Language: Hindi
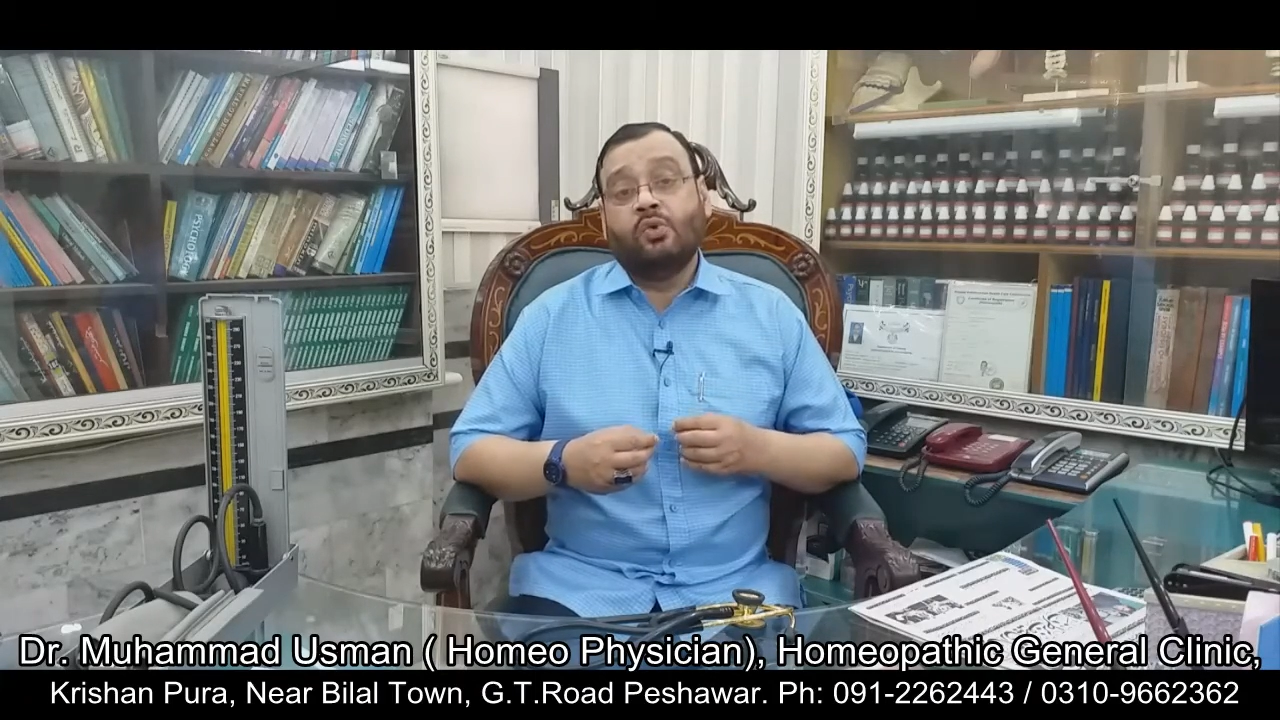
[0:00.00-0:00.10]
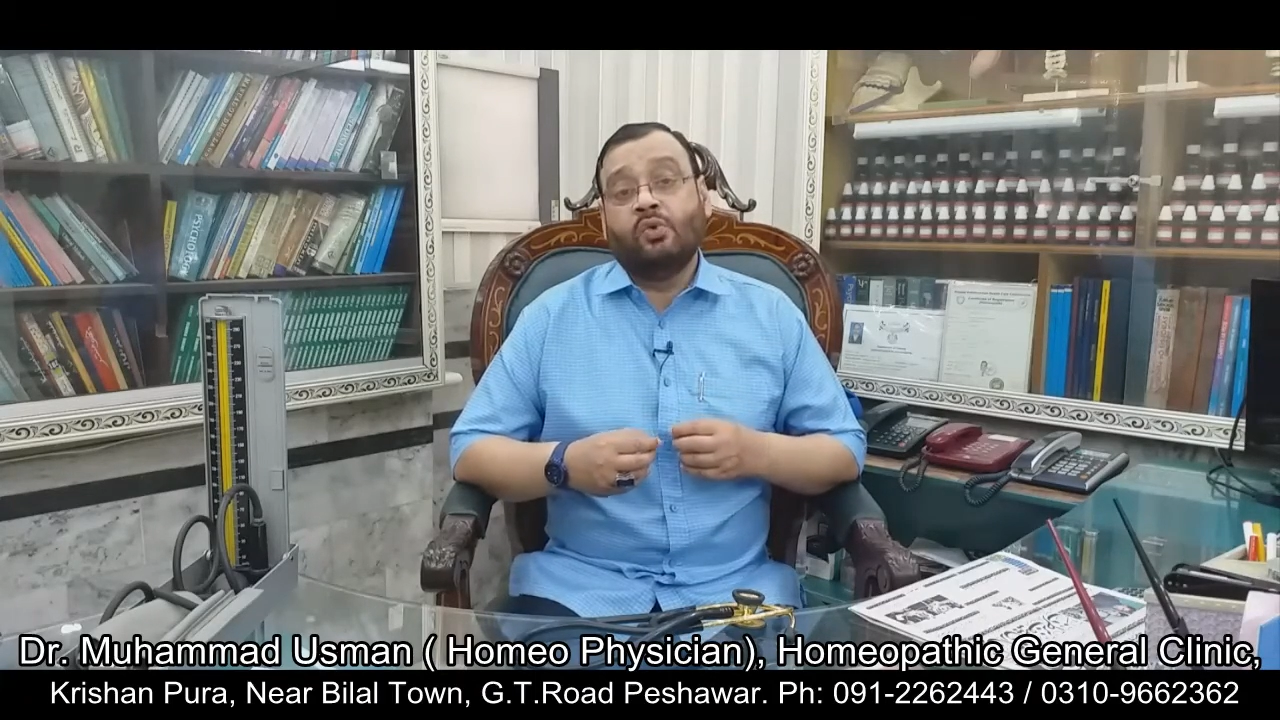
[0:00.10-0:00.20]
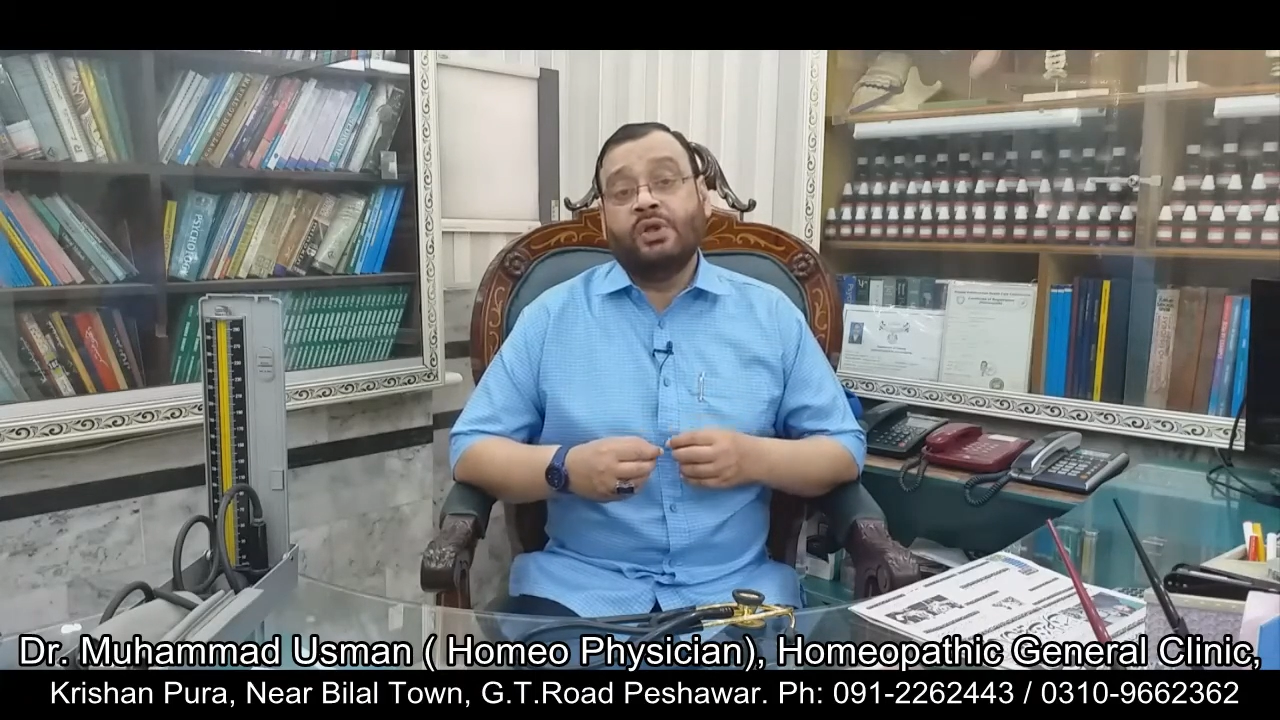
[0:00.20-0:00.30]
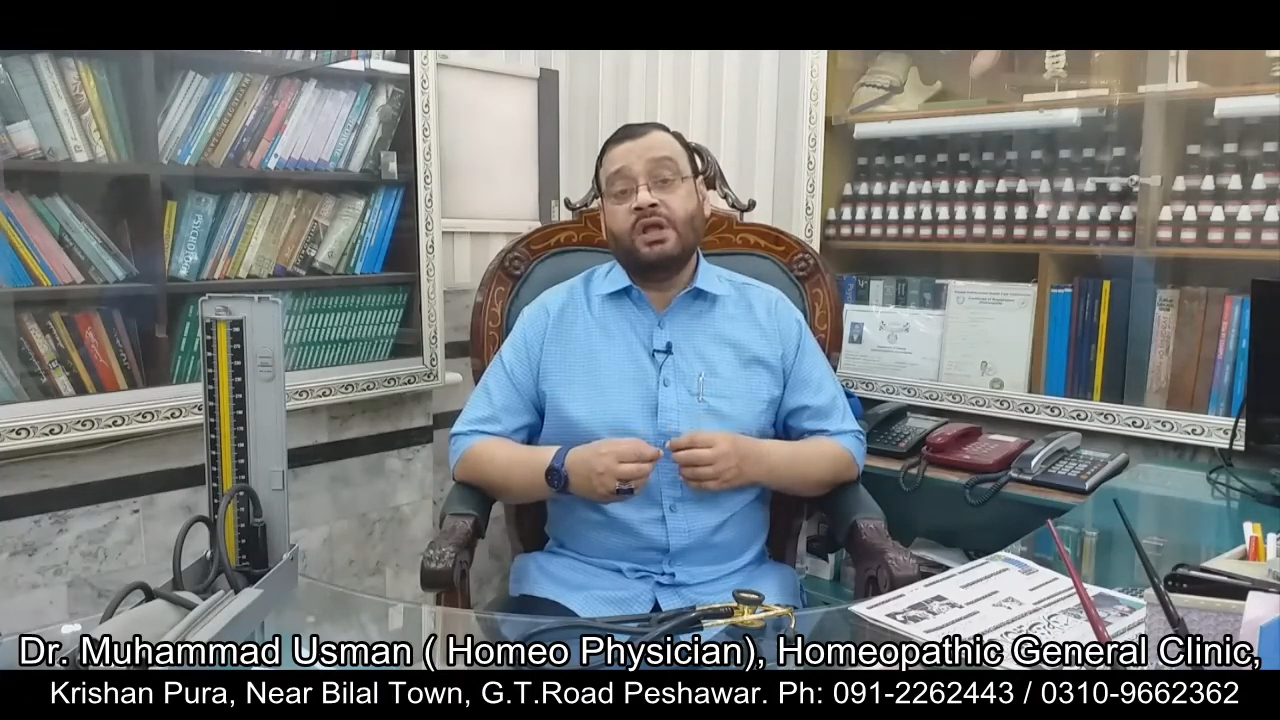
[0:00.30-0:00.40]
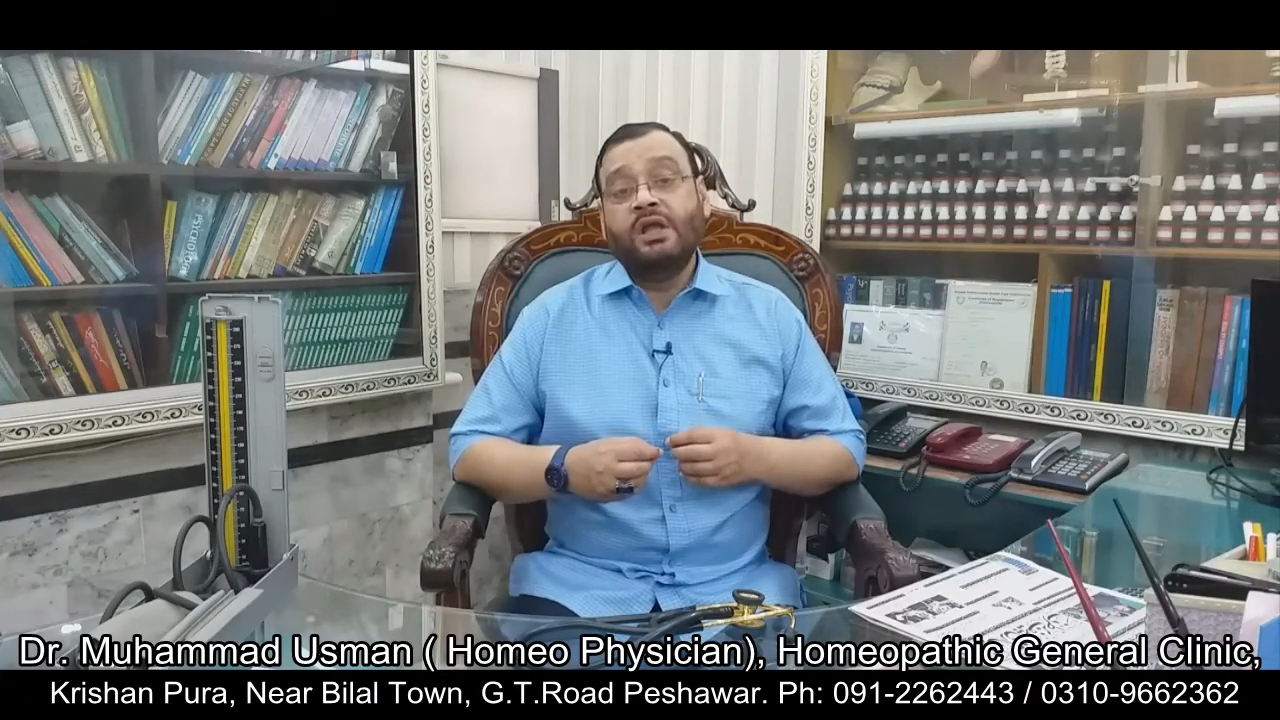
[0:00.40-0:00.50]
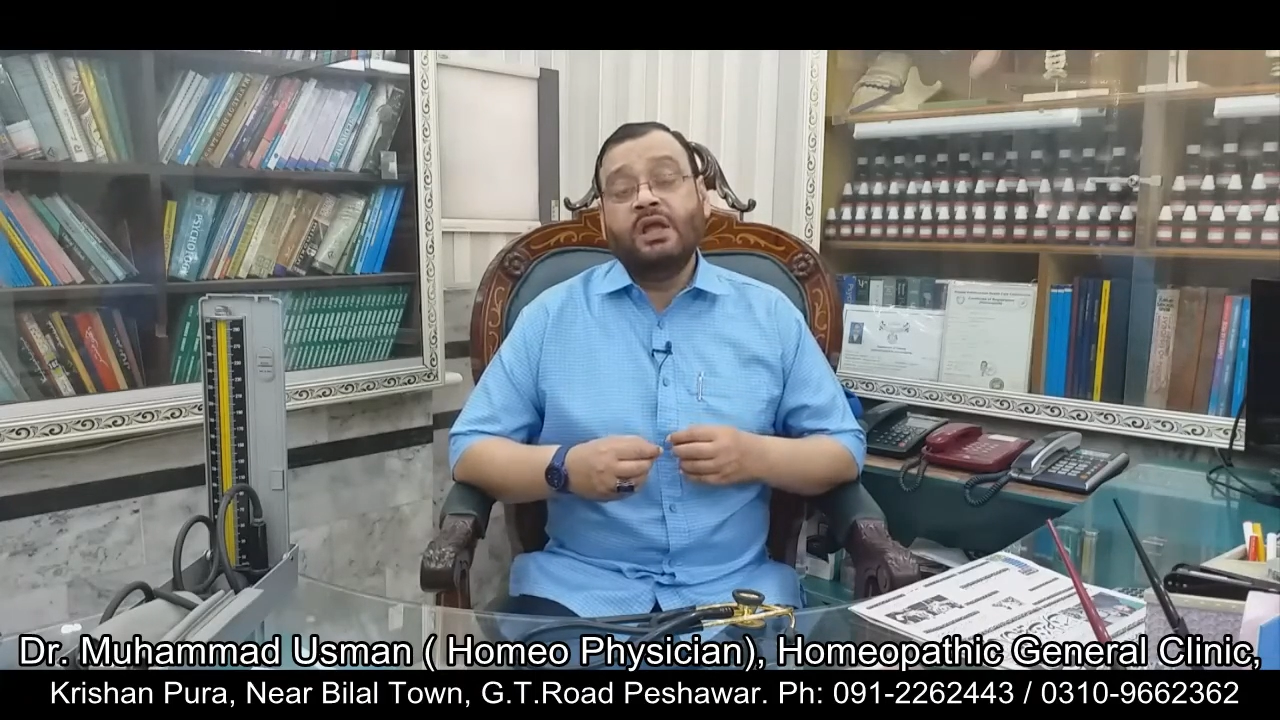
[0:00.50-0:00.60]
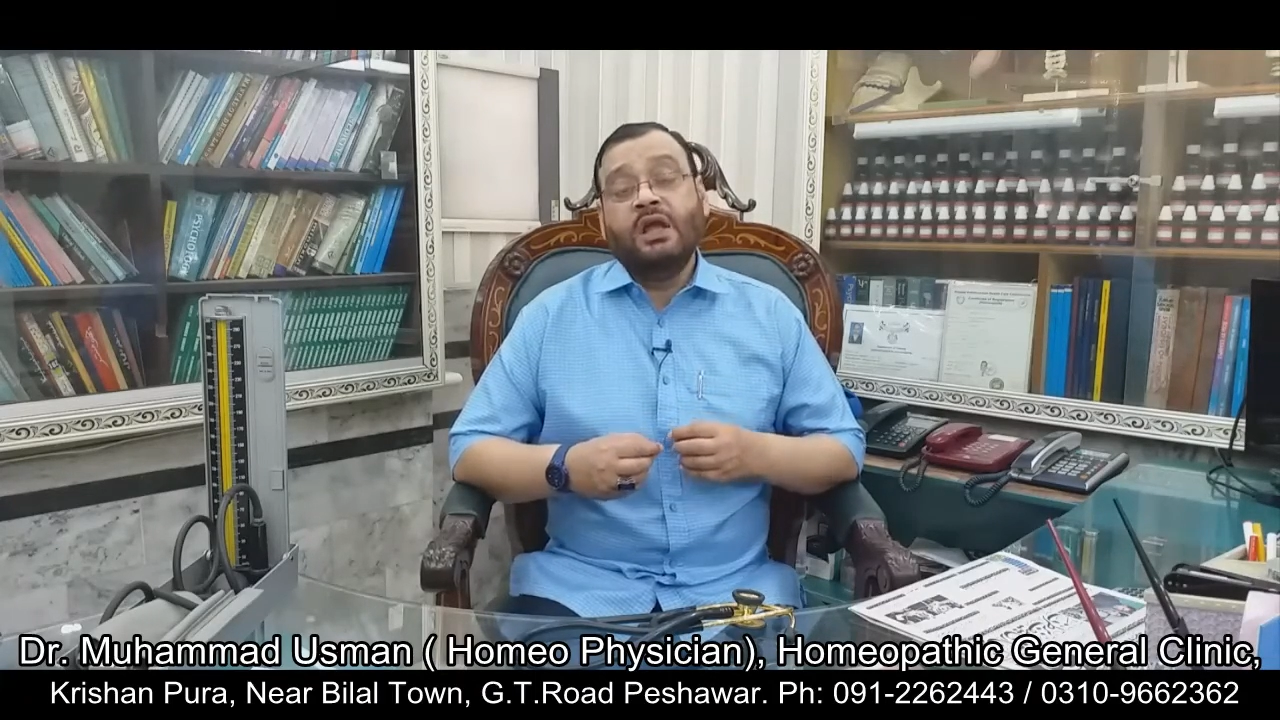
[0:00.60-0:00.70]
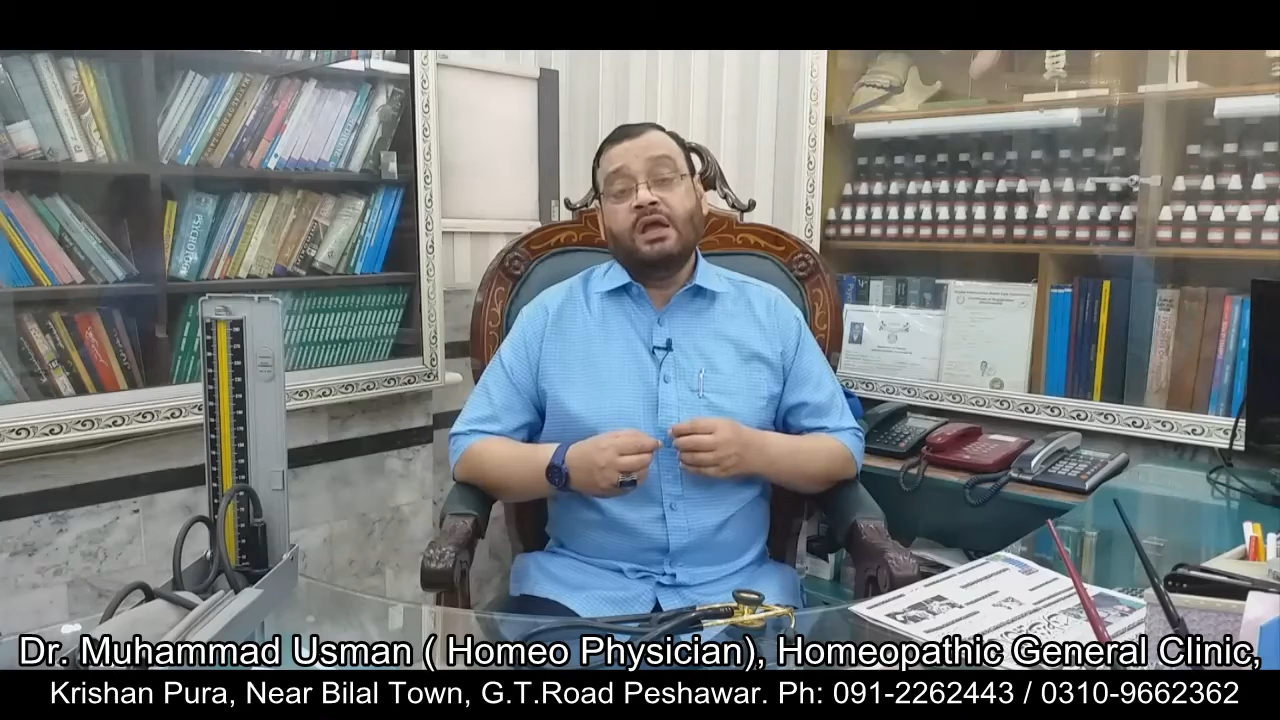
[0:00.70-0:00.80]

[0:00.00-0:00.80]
उन्हें